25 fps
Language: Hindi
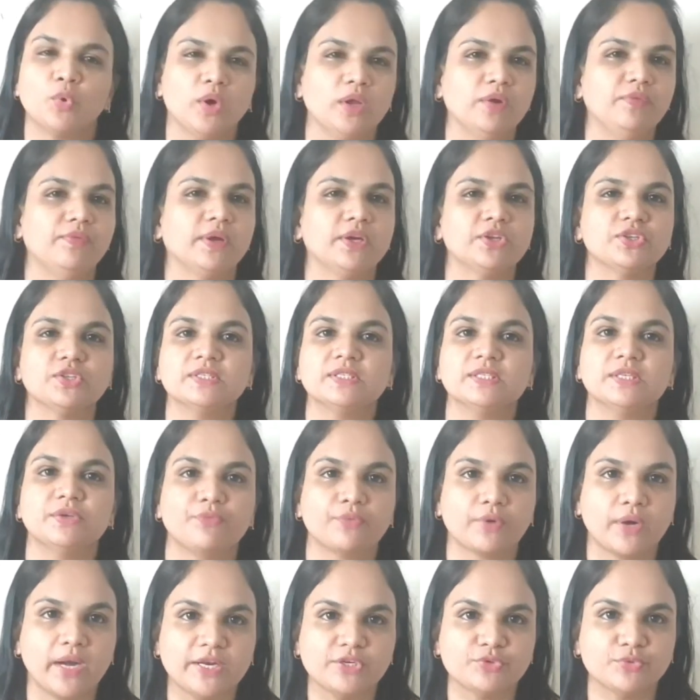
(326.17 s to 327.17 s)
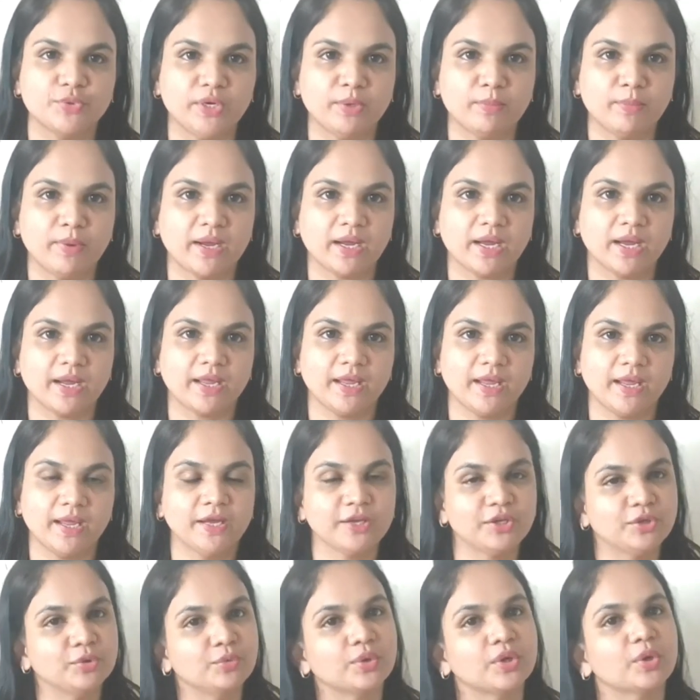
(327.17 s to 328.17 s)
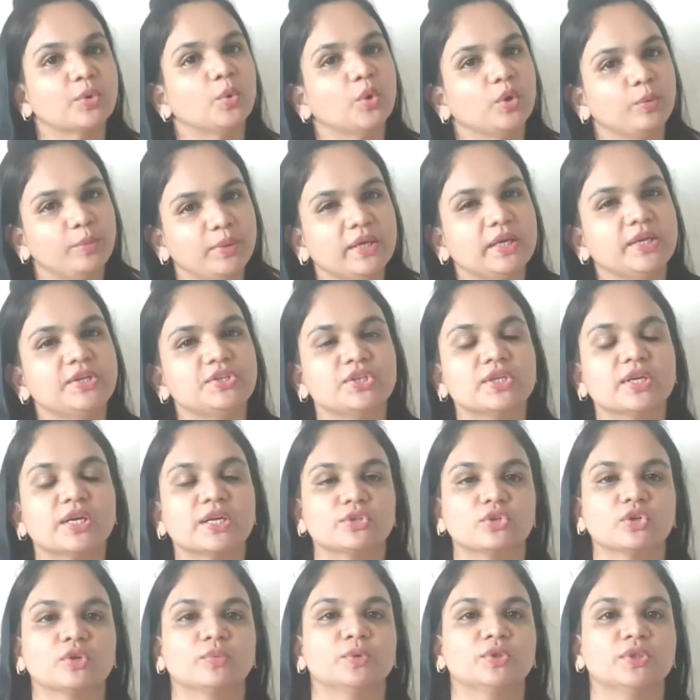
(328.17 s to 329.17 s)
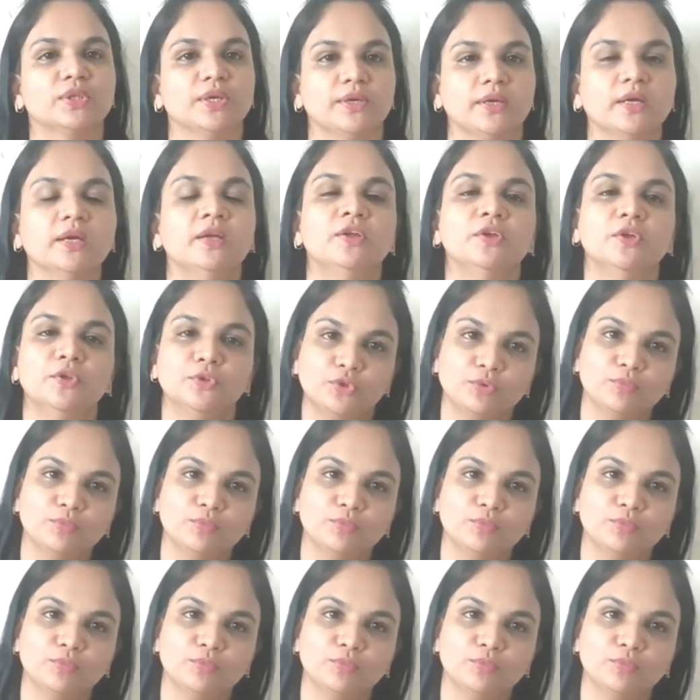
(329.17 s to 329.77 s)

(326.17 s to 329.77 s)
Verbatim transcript: क्वालिफिकेशन सिर्फ ग्रेजुएट मांगा गया है क्योंकि कोई भी टीचिंग का जॉब होता है ना